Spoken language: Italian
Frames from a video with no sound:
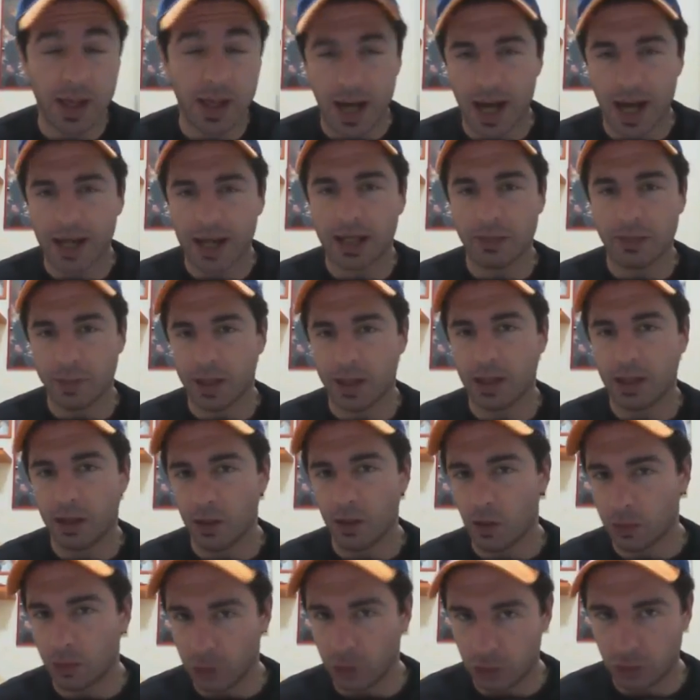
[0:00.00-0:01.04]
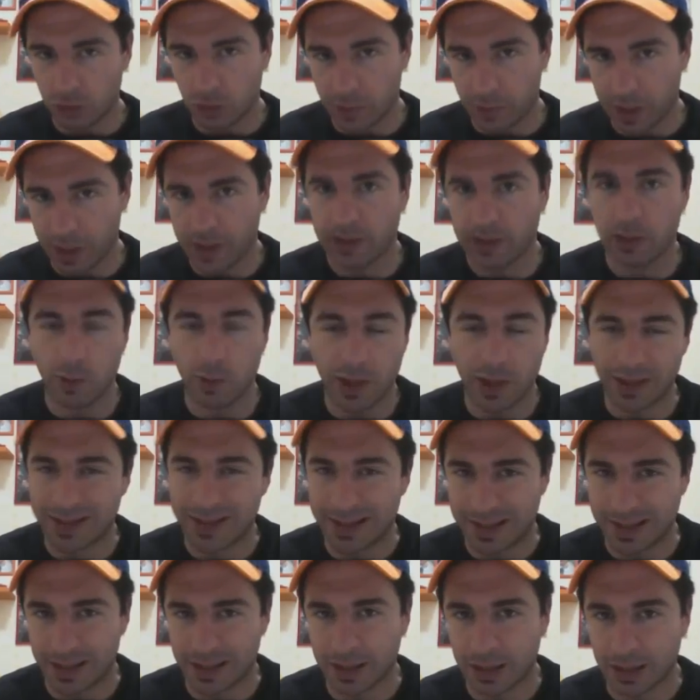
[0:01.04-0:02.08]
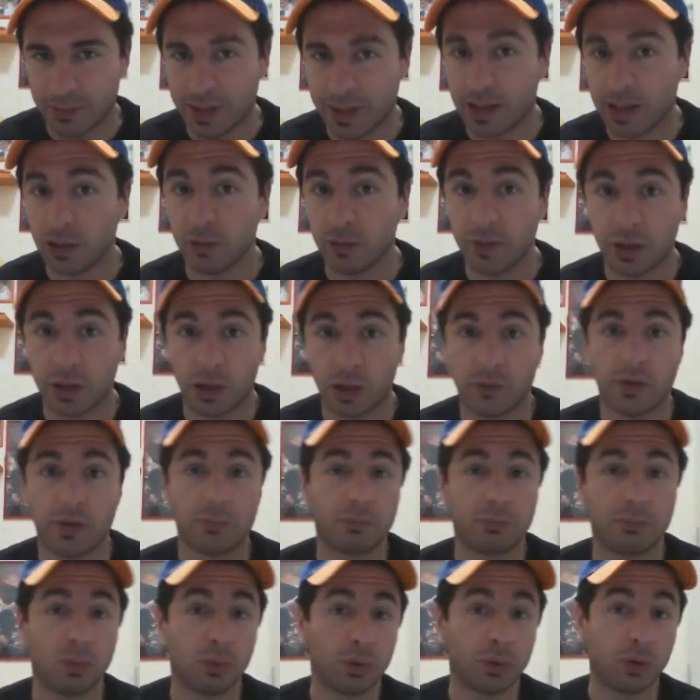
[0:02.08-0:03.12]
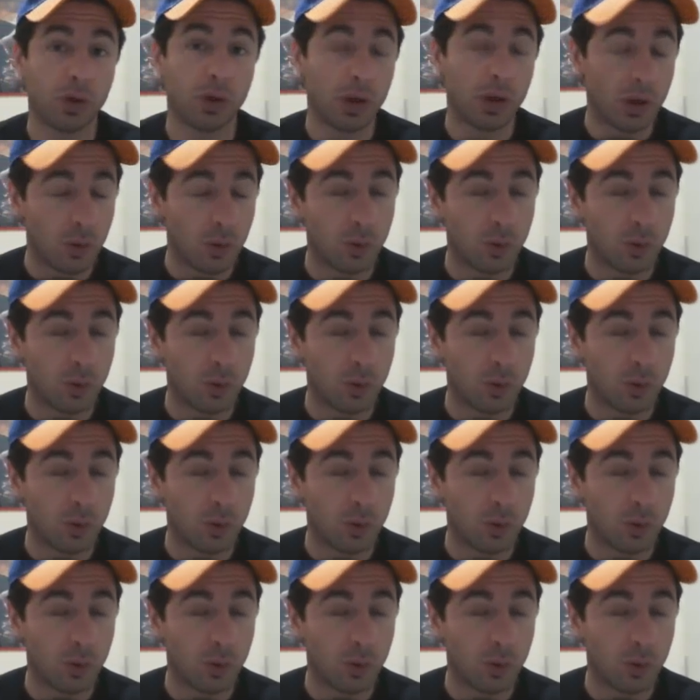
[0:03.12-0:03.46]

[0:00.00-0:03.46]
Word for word: Anche perché ricordo ci sono pacchetti più da 60.000 dove trovi appunto